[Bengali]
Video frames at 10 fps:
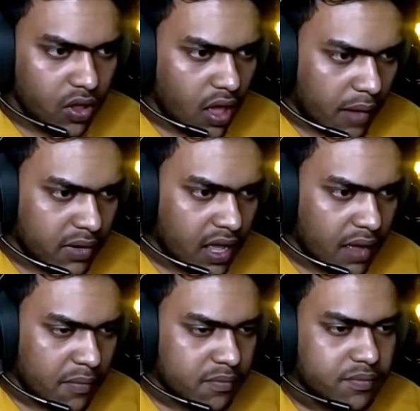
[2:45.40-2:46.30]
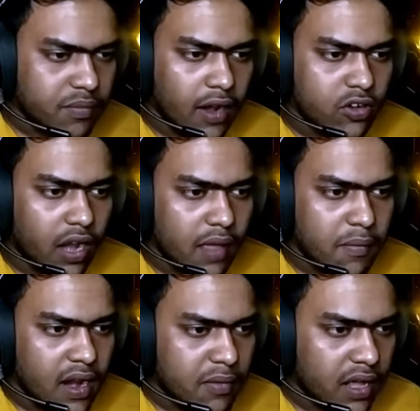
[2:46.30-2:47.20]
আমরা ভালো ড্রাইভার
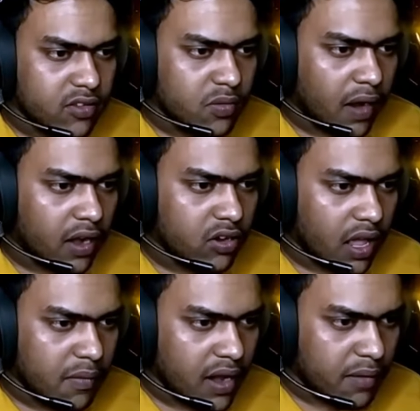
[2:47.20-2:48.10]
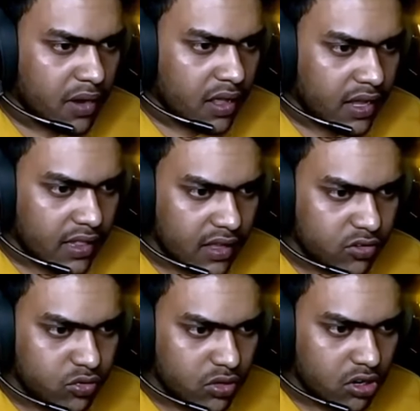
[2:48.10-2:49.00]
আমরা একজন ভালো ড্রাইভার আমরা এখান থেকে
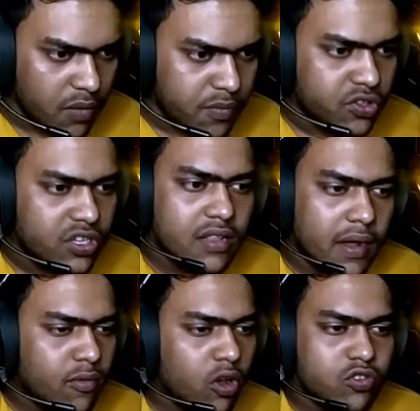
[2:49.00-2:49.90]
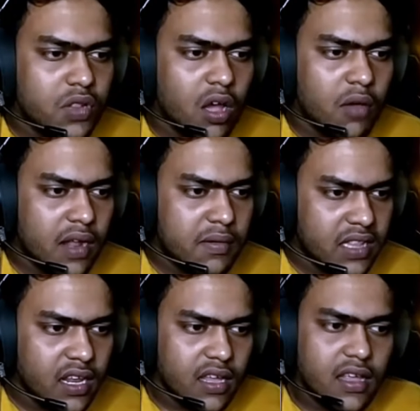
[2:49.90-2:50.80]
সুন্দর করে পৌঁছে যেতে পারবো অসুবিধা হবে না আমাদের
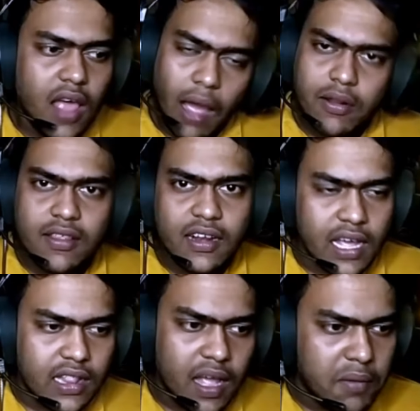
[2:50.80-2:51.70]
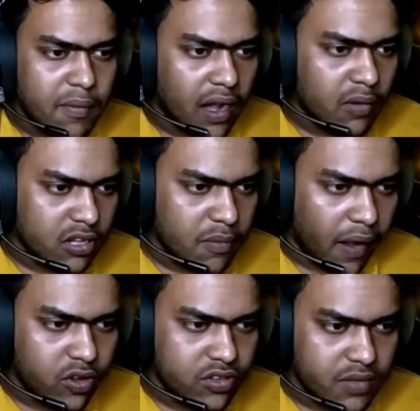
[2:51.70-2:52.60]
আমরা জানি এখান থেকে আমরা ভালো মতনই পার
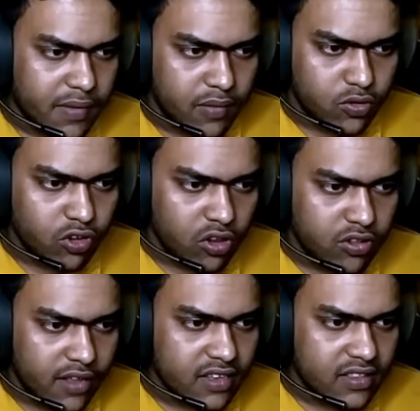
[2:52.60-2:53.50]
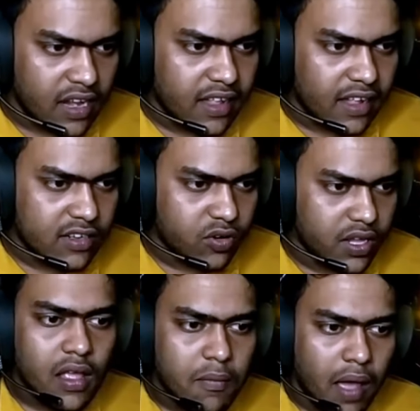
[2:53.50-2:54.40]
হয়ে যেতে পারবো চলো যাওয়া যাক তাহলে তাড়াতাড়ি করে
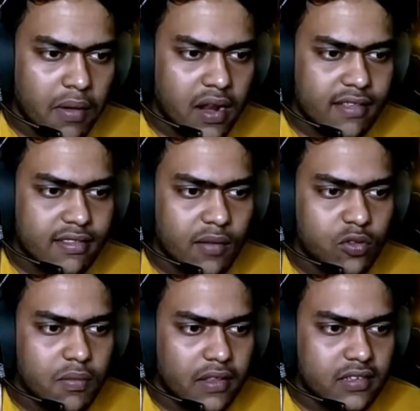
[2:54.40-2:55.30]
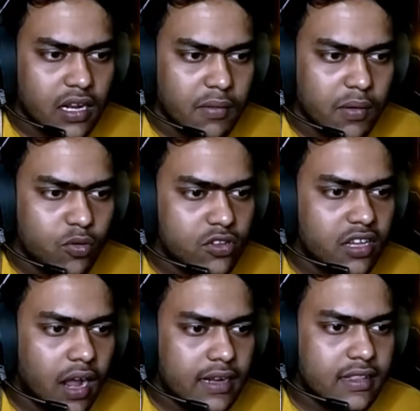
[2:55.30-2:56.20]
ভাই আমার রাস্তার মধ্যে মাঝখানে আমার মনে হচ্ছে
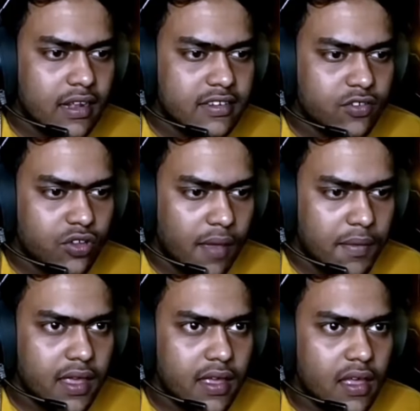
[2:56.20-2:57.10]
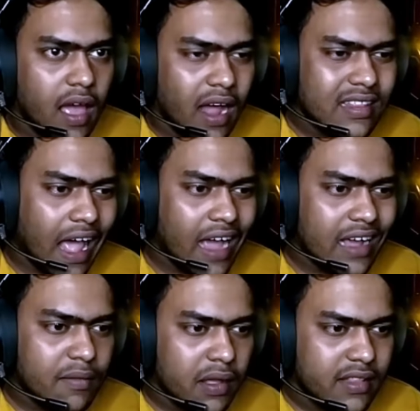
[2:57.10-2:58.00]
গাড়ির তেল শেষ হয়ে যাবে আর থাক না
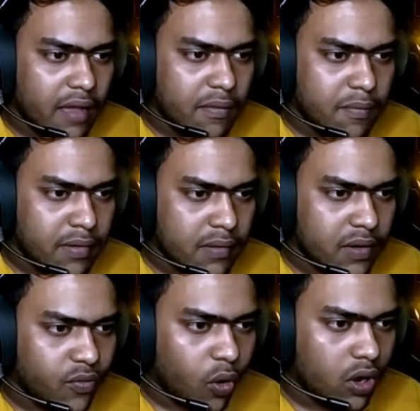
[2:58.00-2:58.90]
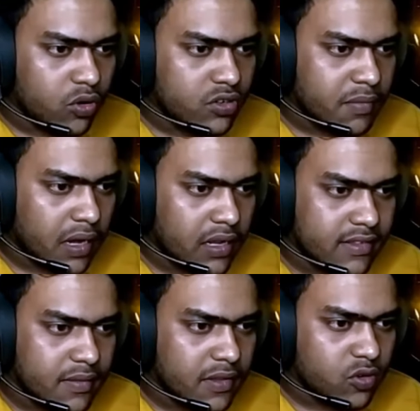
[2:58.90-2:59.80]
ভাই বাবা আমার কল করছে মানে এস
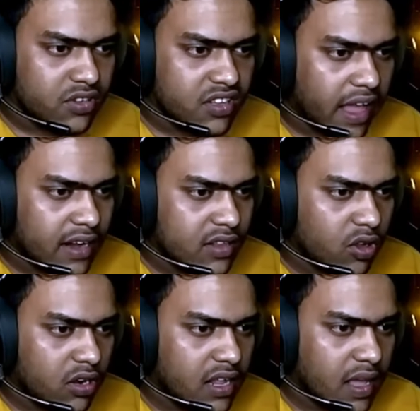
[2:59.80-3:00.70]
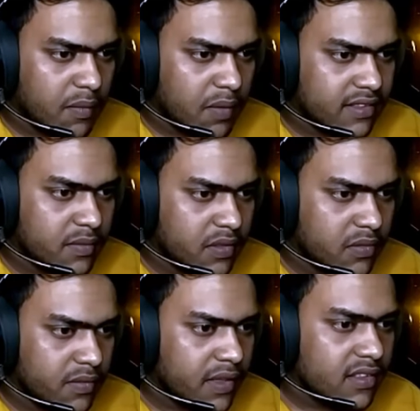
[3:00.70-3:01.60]
এম এস করছে দেখারই দরকার নেই আমার এস এম এস এস
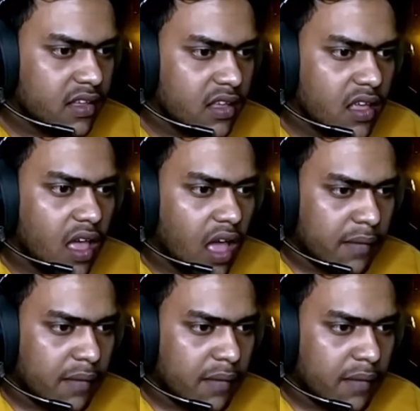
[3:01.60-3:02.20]
এম এস আমি